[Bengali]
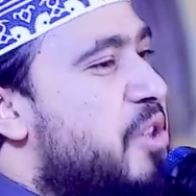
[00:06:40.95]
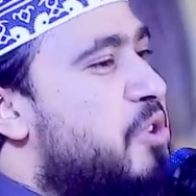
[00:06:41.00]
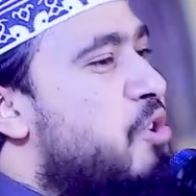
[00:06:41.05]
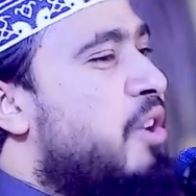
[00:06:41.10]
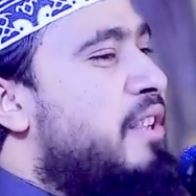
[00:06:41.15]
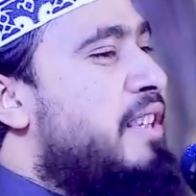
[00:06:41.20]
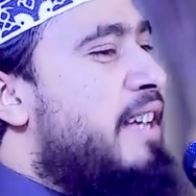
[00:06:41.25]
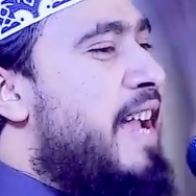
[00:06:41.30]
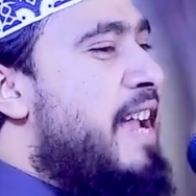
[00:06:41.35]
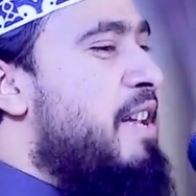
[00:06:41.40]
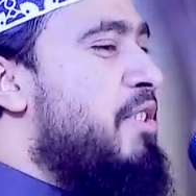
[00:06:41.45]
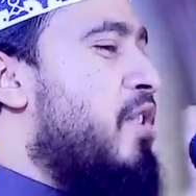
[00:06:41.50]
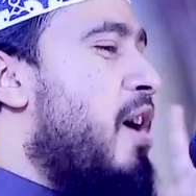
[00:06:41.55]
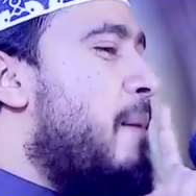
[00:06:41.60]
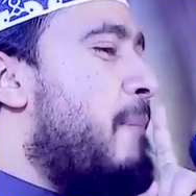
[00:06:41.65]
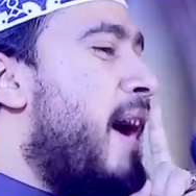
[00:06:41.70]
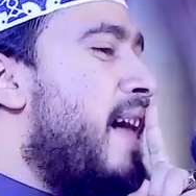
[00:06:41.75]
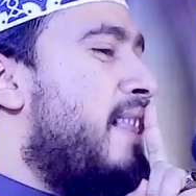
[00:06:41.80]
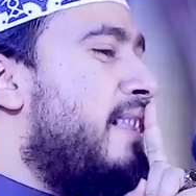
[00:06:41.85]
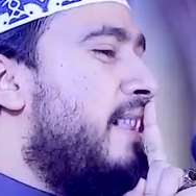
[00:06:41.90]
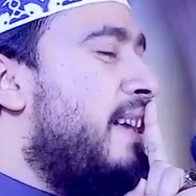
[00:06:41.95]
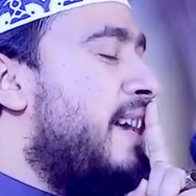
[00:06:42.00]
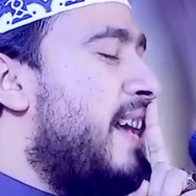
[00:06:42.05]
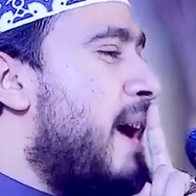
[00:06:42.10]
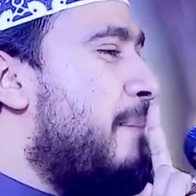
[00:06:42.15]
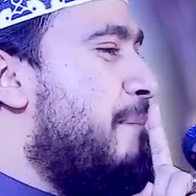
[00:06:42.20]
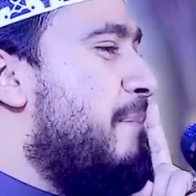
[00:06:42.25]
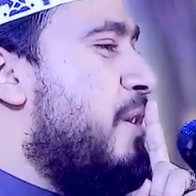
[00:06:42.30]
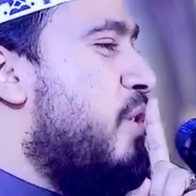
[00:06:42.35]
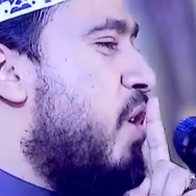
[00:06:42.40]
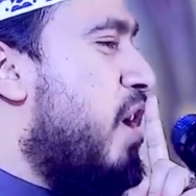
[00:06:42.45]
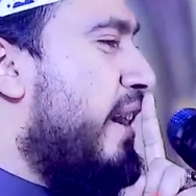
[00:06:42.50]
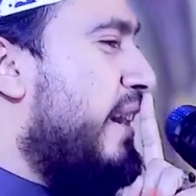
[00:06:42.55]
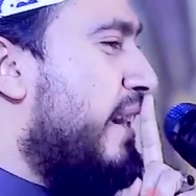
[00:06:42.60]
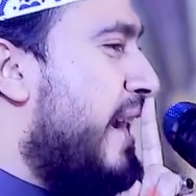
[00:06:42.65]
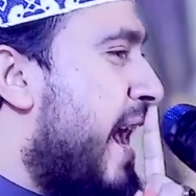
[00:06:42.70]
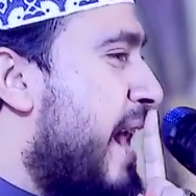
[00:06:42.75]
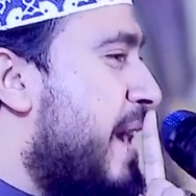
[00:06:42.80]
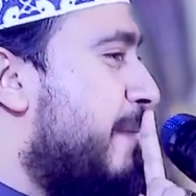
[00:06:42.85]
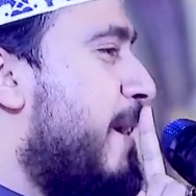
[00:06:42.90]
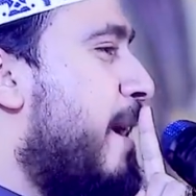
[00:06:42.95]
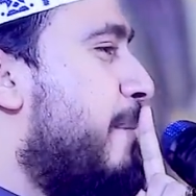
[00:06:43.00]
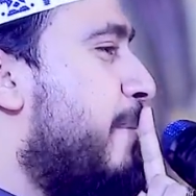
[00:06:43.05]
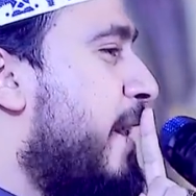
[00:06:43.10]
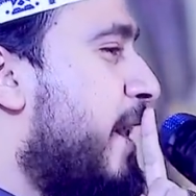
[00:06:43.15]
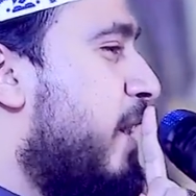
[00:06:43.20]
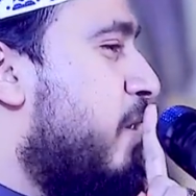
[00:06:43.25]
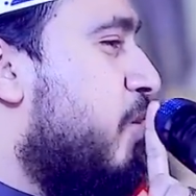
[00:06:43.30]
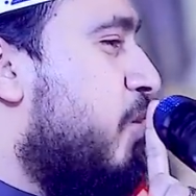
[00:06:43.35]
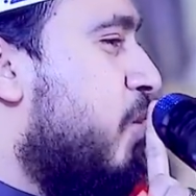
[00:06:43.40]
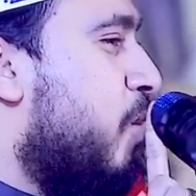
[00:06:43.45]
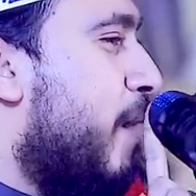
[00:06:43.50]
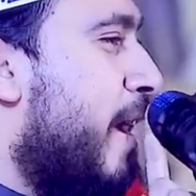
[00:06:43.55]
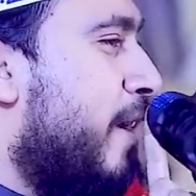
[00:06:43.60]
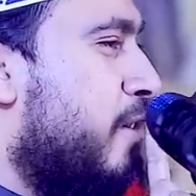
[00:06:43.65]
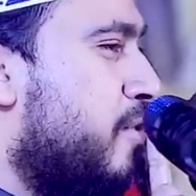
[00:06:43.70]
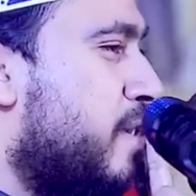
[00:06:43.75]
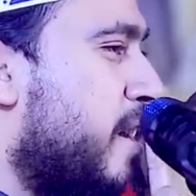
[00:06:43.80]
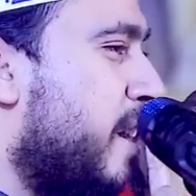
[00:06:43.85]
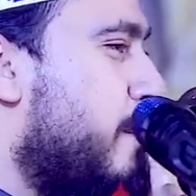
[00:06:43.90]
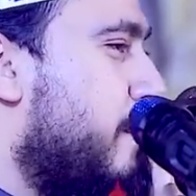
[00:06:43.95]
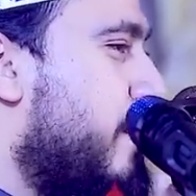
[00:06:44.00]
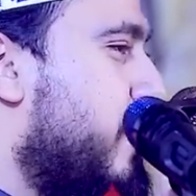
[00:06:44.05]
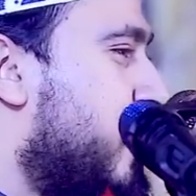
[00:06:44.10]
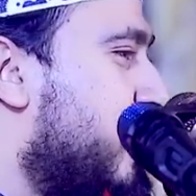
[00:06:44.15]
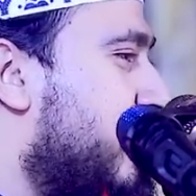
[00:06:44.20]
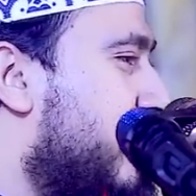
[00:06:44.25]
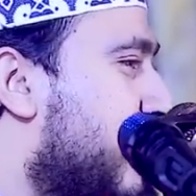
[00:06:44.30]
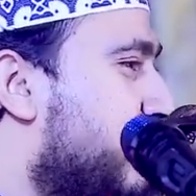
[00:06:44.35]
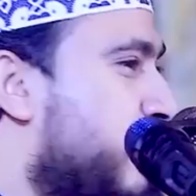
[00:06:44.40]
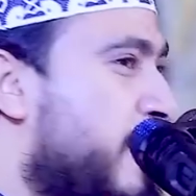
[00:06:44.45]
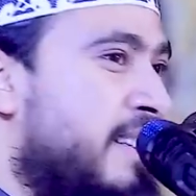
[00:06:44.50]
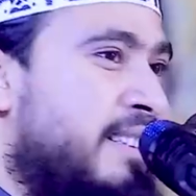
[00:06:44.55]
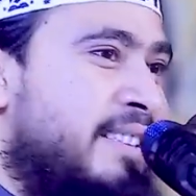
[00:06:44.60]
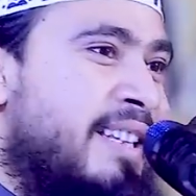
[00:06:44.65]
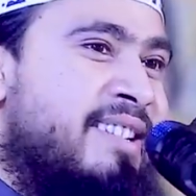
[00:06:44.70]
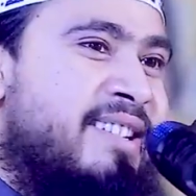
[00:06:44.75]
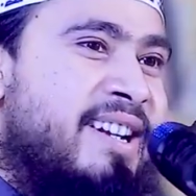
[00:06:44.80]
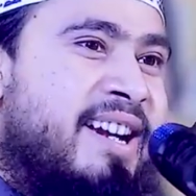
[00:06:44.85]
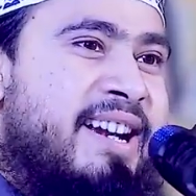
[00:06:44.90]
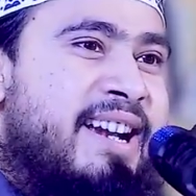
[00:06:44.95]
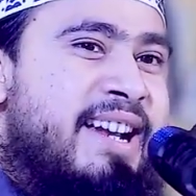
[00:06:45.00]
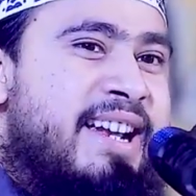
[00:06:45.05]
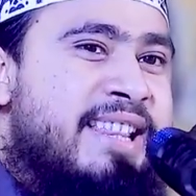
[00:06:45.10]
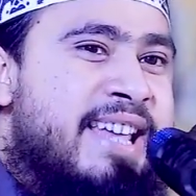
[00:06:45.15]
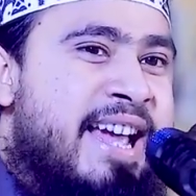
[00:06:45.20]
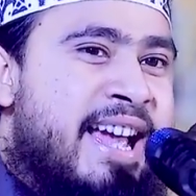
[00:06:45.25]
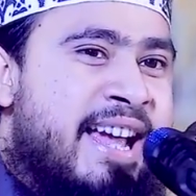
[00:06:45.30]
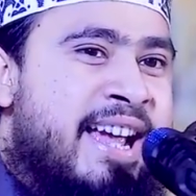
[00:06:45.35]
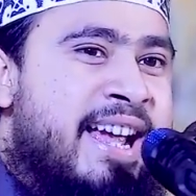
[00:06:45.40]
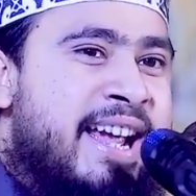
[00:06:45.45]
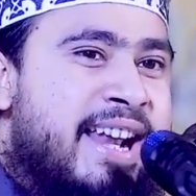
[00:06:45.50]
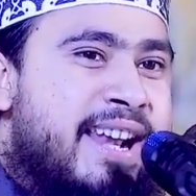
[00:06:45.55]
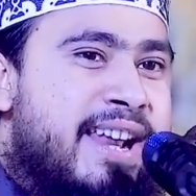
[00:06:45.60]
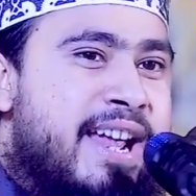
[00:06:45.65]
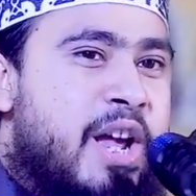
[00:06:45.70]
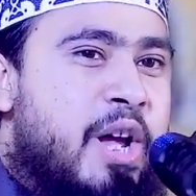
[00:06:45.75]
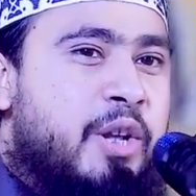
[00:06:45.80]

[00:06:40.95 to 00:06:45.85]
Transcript: যদি এই জবান দিয়ে আপনি অন্যায় ভাবে কোনো মানুষের বিরুদ্ধে মিথ্যা সাক্ষী দেন